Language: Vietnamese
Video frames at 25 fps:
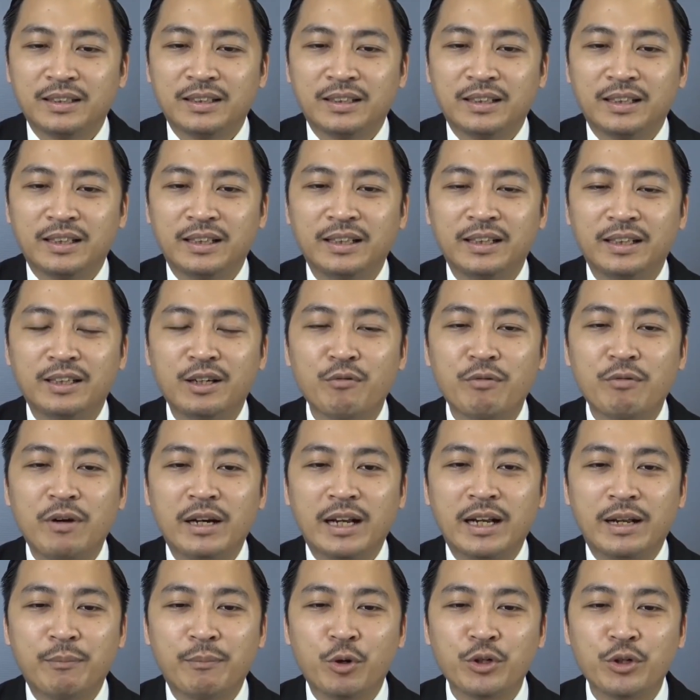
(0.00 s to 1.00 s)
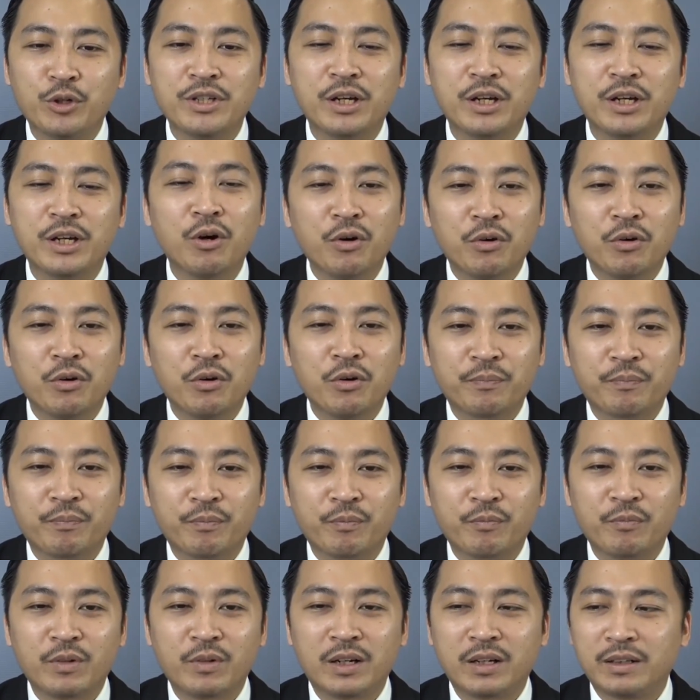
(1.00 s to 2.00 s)
thế thì không phải để mỗi chia lô
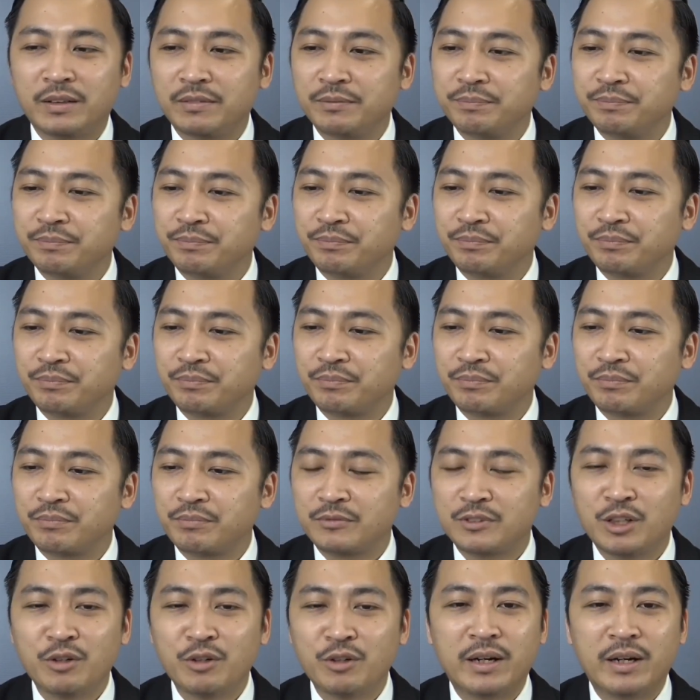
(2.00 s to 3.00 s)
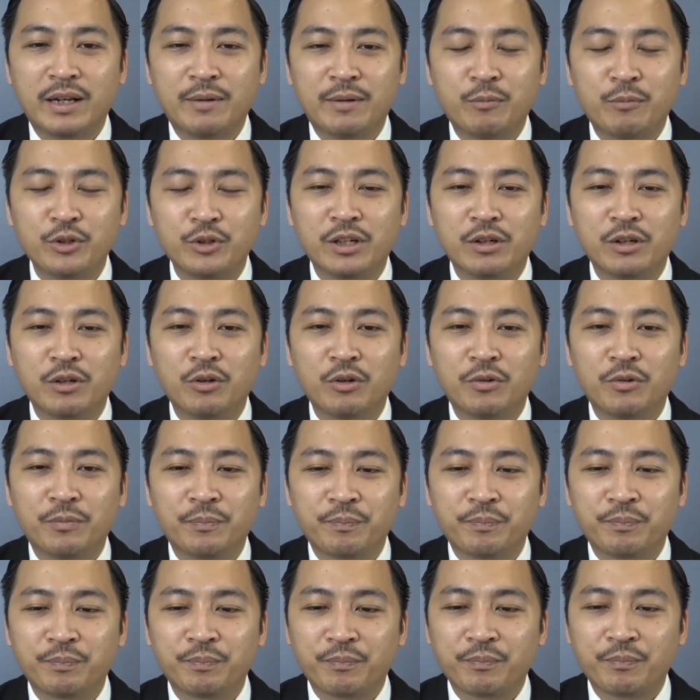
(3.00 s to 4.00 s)
mà vâng. không phải để mỗi chia lô
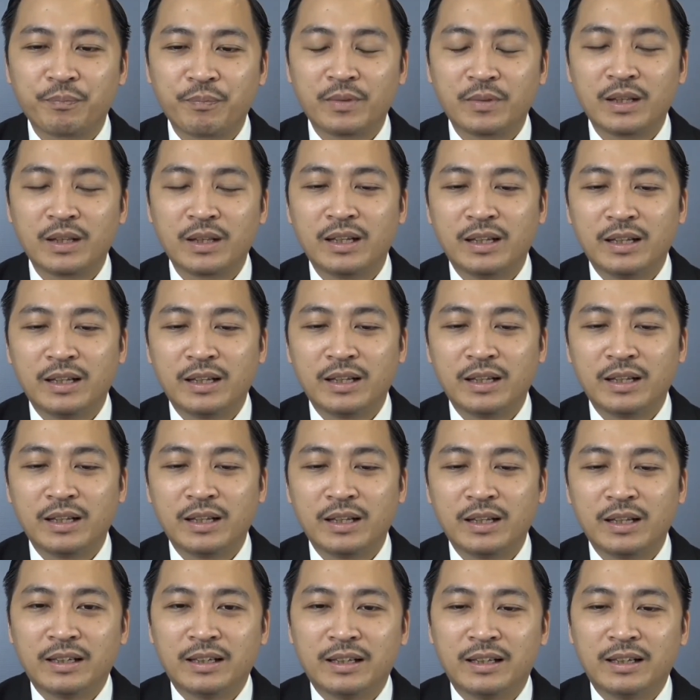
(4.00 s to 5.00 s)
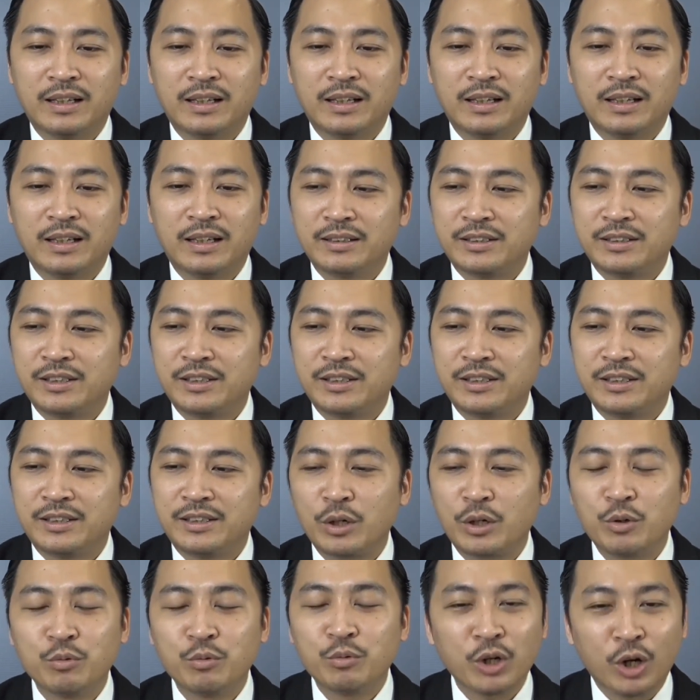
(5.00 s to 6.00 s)
à, chia lô là
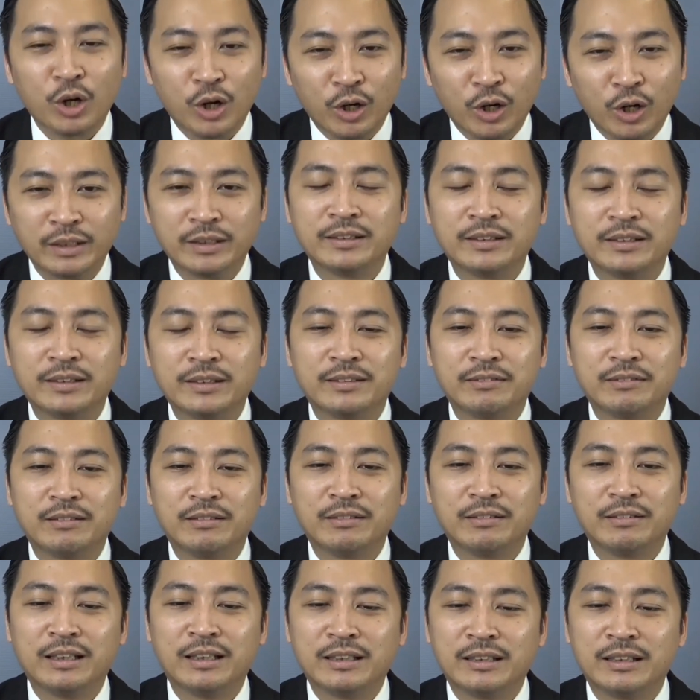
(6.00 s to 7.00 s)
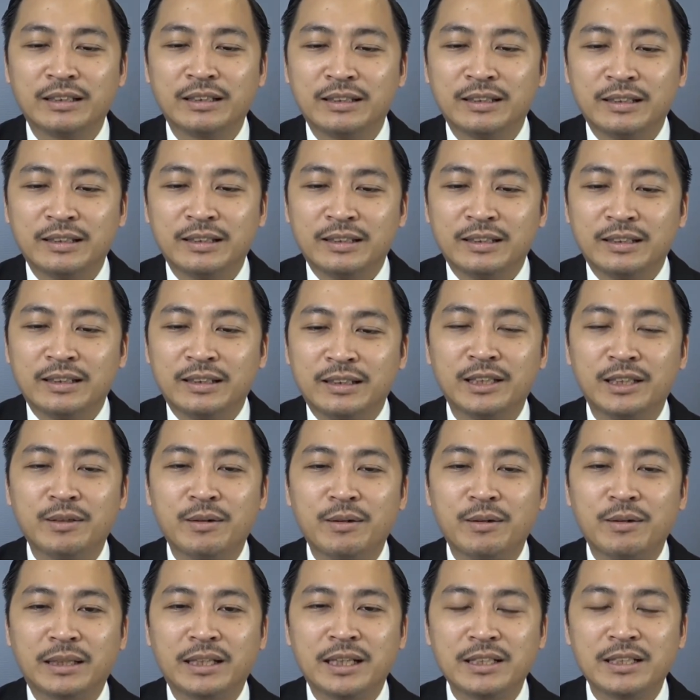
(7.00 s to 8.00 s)
đúng rồi à, thế nhưng mà
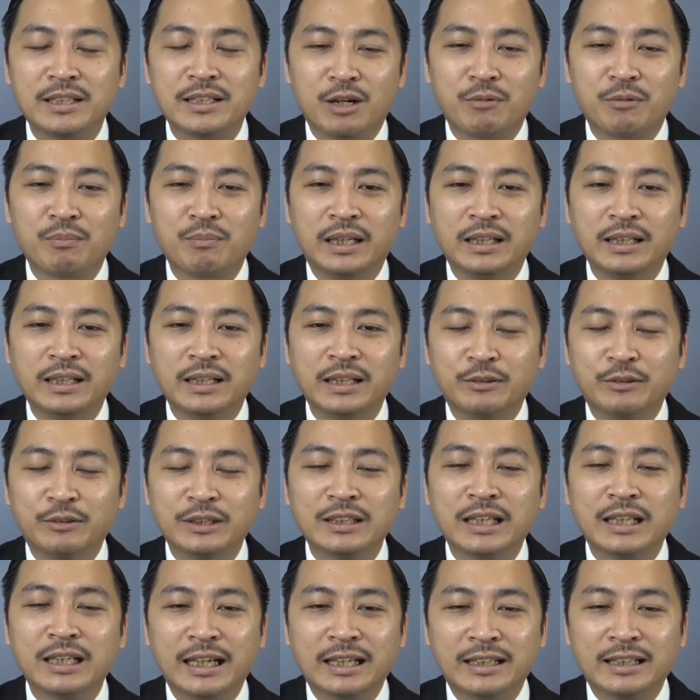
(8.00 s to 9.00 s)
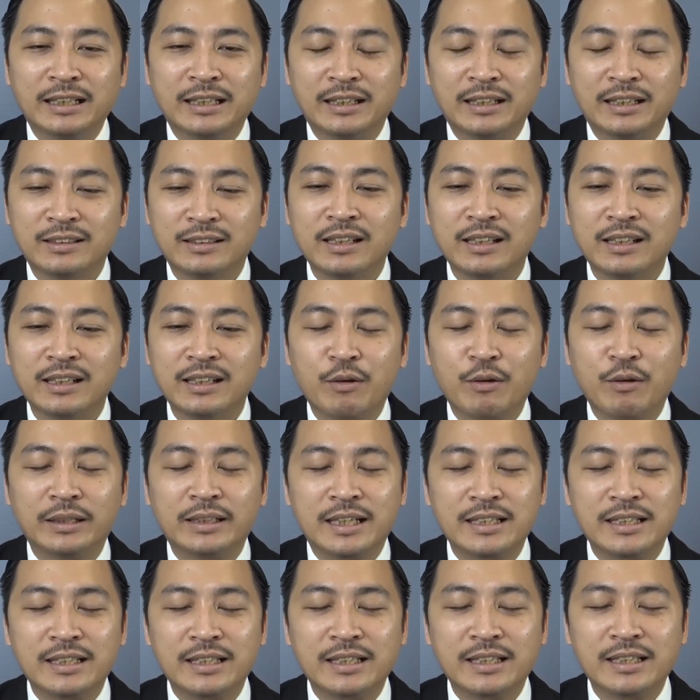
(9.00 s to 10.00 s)
mặt tiền rộng bạn nên hiểu như này tất cả các loại tài
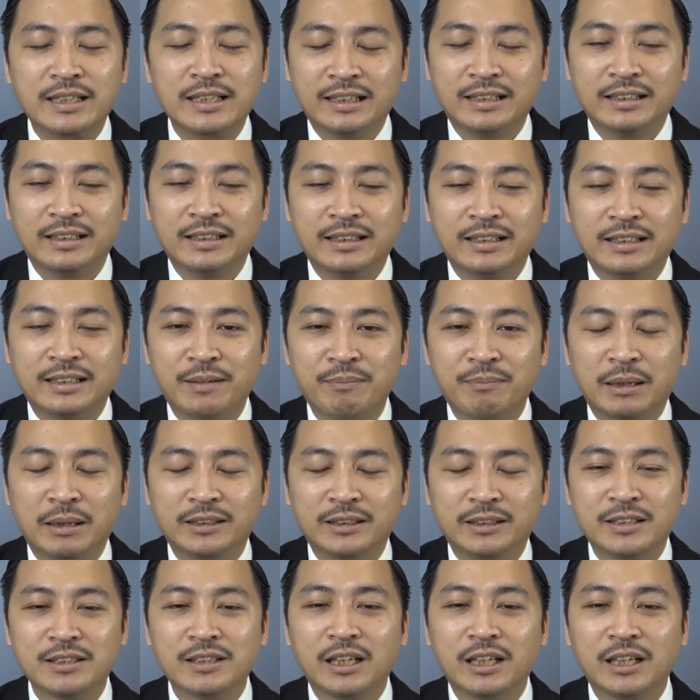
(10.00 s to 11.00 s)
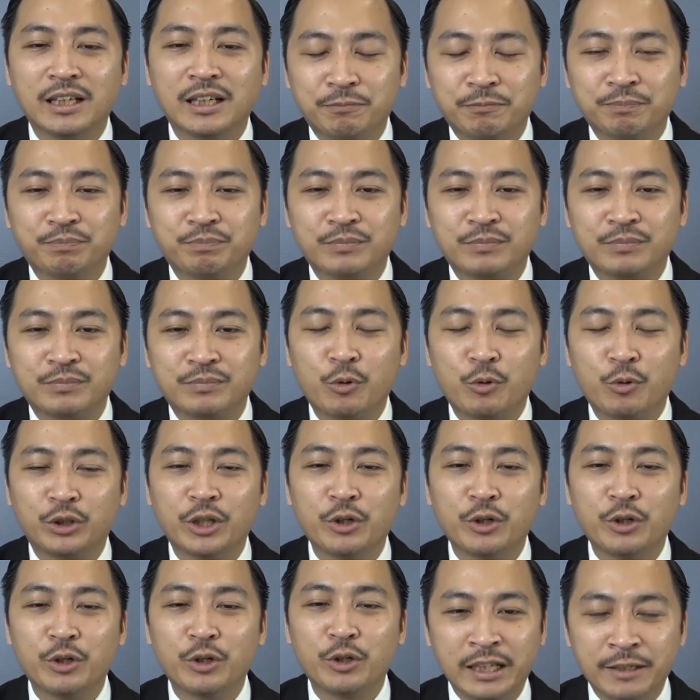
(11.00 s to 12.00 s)
sản ấy thì mặt tiền rộng là một tiêu
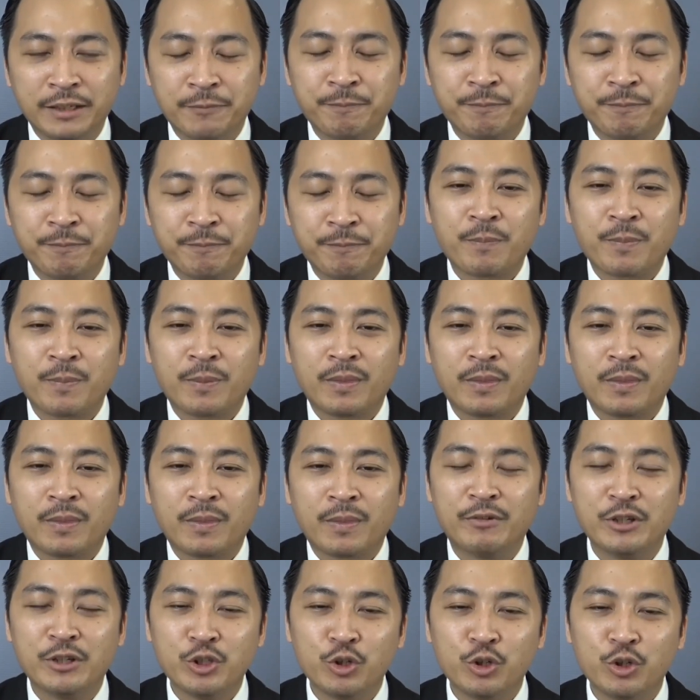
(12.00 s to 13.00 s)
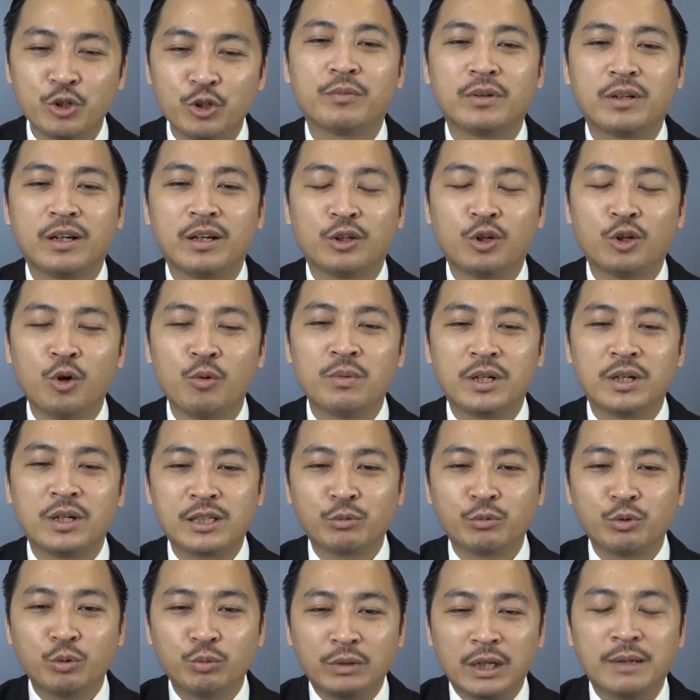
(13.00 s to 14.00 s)
chí à, ví dụ cùng ở
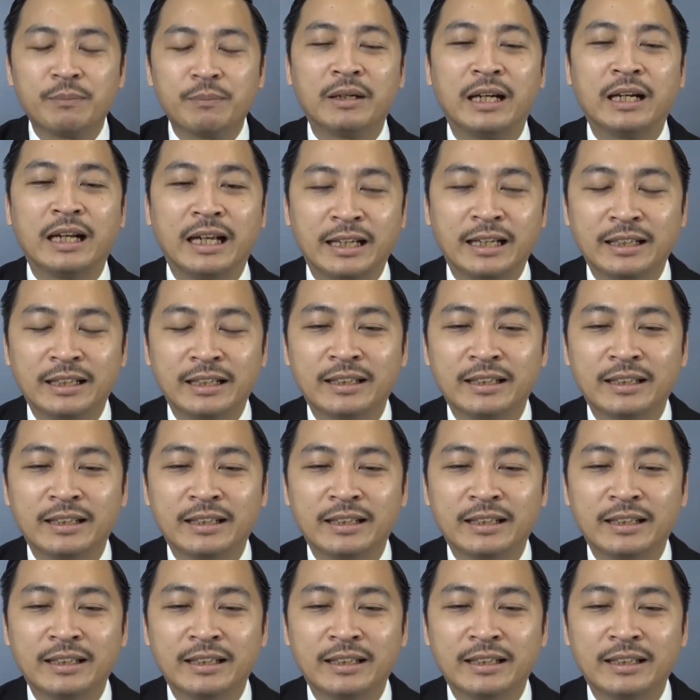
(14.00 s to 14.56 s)
trong trung tâm này này